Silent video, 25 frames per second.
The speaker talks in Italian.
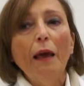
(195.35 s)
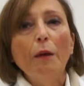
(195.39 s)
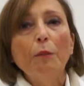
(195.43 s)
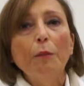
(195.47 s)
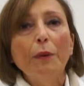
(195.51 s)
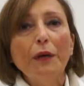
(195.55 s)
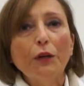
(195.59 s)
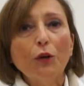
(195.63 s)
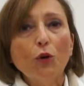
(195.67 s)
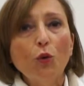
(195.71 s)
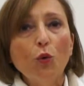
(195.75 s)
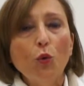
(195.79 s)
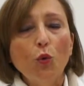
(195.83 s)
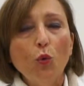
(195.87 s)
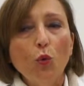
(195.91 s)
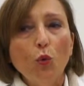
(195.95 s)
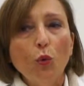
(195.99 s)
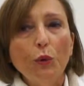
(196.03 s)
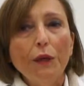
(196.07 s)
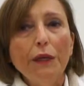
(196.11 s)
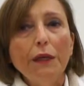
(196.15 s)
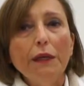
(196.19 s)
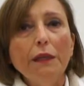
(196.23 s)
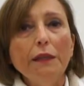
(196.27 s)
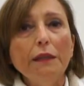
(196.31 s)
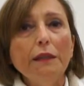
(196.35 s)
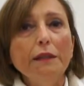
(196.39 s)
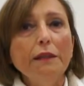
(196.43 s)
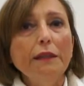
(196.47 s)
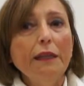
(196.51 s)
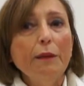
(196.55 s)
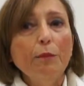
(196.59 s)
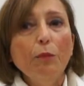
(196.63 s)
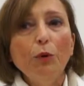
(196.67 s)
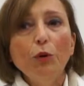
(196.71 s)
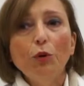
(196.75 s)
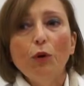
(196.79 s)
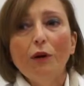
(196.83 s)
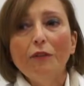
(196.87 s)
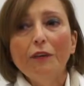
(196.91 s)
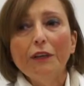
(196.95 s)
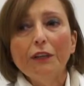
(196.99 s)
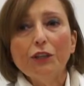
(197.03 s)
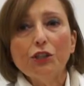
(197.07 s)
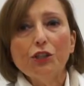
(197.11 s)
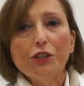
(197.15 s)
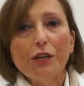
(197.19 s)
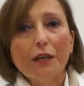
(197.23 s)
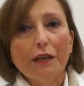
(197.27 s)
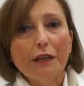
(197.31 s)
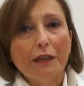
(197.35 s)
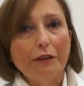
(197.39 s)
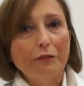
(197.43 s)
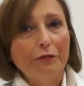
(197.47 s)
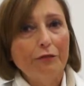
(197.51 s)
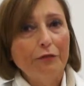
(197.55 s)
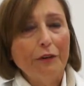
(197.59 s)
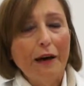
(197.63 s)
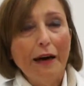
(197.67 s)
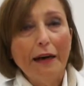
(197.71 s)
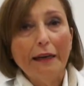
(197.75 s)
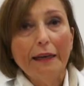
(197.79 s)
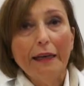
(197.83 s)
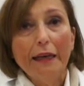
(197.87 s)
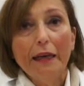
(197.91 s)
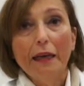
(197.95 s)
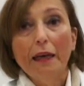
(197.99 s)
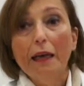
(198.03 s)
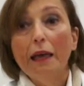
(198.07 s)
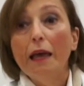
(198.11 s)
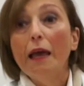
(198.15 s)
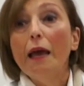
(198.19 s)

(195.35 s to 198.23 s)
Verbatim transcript: per cui debbono averci a che fare